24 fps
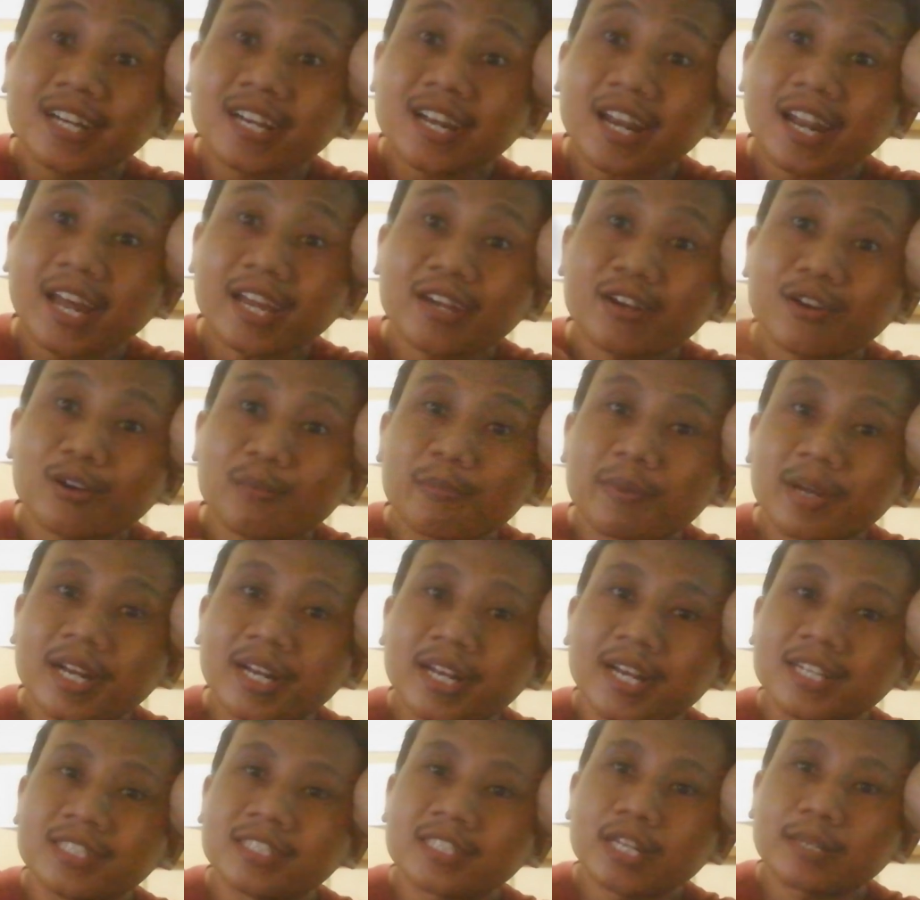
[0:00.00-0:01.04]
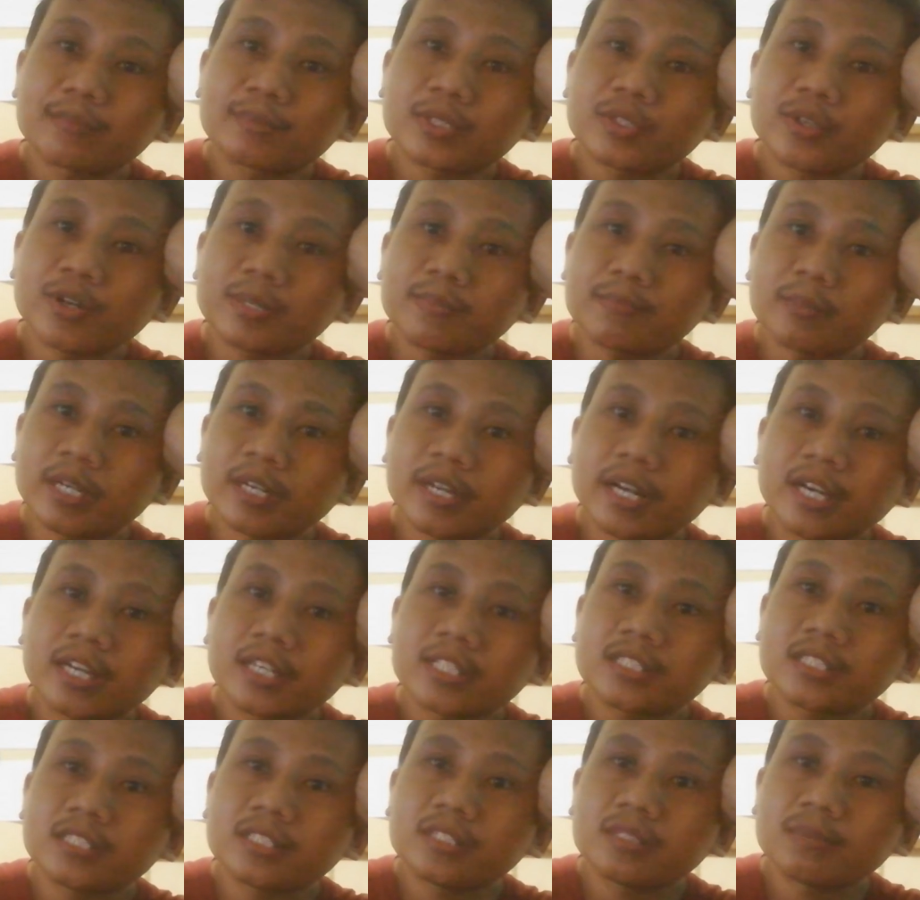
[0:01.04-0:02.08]
like comment dan subscribe ya
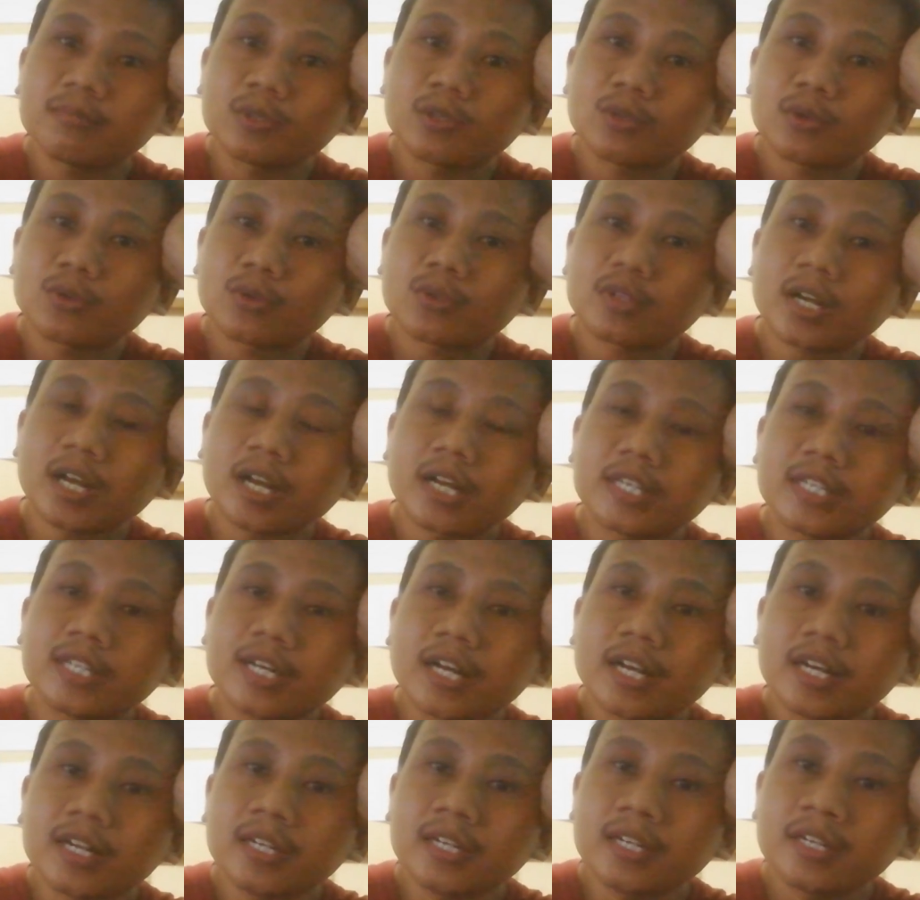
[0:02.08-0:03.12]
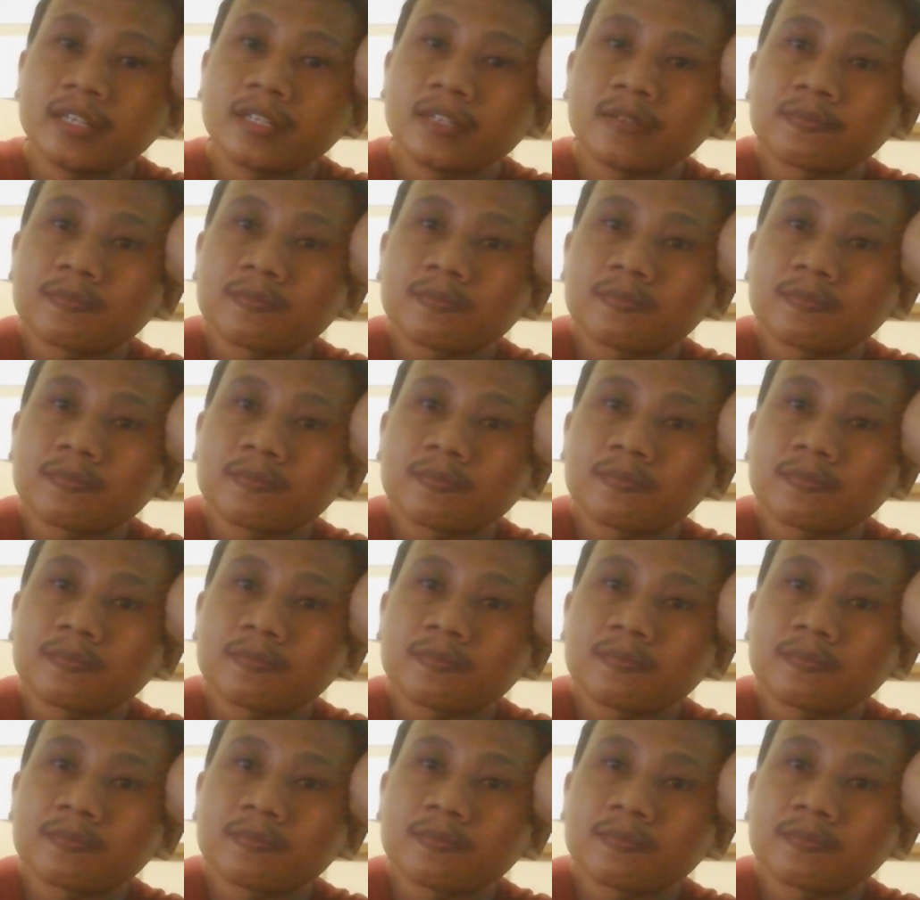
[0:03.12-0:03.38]
guys menurut kalian